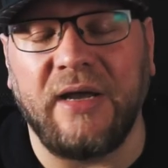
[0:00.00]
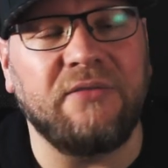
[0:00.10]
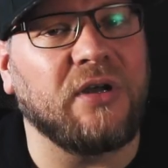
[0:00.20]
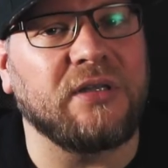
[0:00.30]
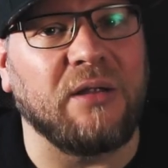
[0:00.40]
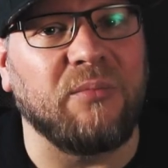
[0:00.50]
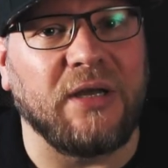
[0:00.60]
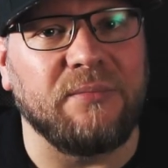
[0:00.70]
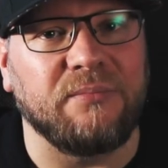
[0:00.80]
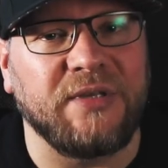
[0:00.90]
Einfach
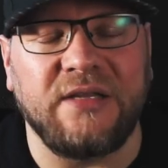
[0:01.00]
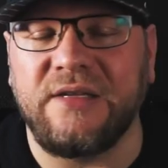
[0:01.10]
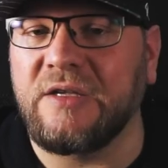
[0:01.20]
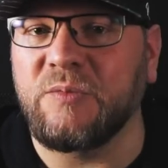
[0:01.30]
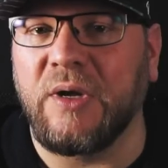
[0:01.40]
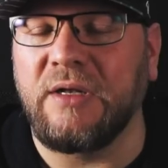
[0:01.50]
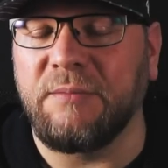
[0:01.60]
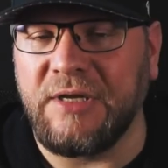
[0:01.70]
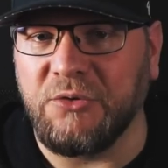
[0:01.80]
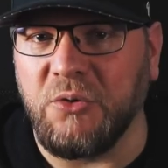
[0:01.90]
dranbleiben. Jetzt erstmal
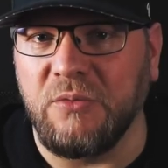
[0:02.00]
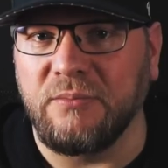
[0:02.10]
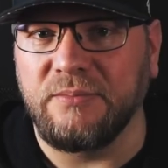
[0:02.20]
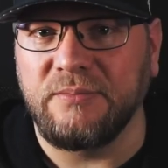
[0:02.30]
Intro.